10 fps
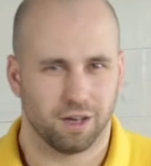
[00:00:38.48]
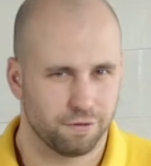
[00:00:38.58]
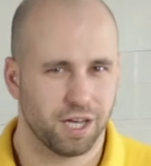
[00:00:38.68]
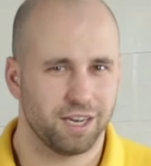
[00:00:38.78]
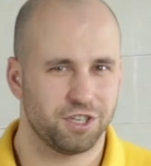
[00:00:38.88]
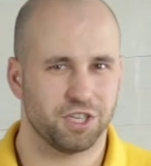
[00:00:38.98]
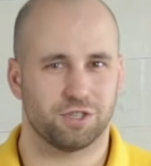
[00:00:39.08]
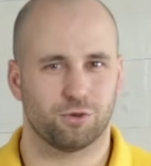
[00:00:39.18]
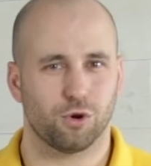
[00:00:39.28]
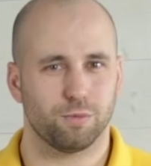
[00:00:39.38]
В дальней части
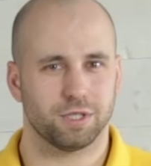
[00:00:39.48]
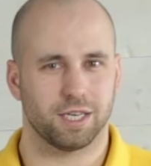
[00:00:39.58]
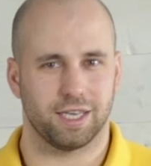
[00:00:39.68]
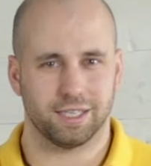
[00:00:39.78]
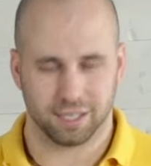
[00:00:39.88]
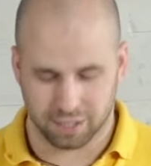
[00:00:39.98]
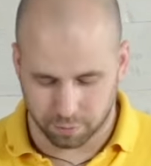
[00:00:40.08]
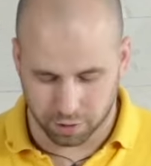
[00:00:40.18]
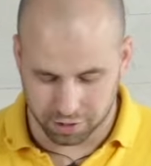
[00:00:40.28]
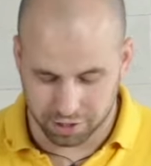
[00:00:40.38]
корпуса есть
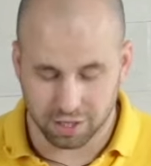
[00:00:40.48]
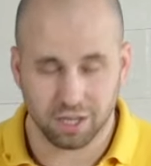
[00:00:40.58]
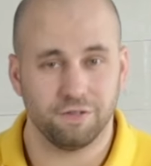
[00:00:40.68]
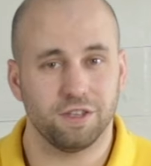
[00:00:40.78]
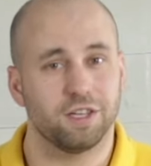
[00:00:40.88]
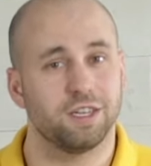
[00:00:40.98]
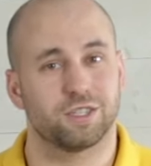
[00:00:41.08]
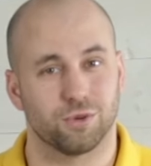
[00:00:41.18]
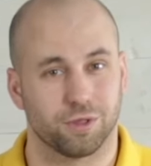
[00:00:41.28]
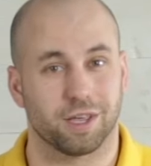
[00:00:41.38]
дополнительные
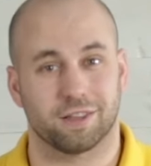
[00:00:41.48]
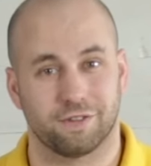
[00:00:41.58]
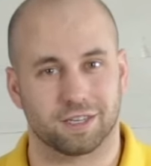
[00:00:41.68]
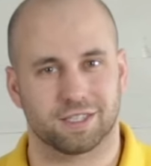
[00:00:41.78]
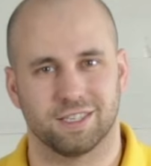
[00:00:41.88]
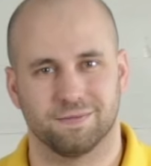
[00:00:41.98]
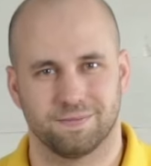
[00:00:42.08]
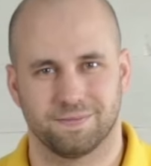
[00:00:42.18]
вентиляционные отверстия.